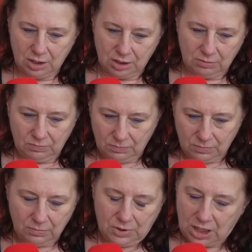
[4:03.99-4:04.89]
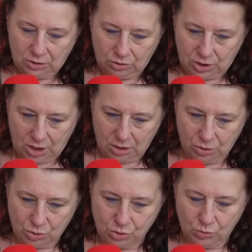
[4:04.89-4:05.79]
tak, ja to
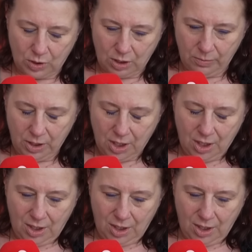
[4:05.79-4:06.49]
tak czułam.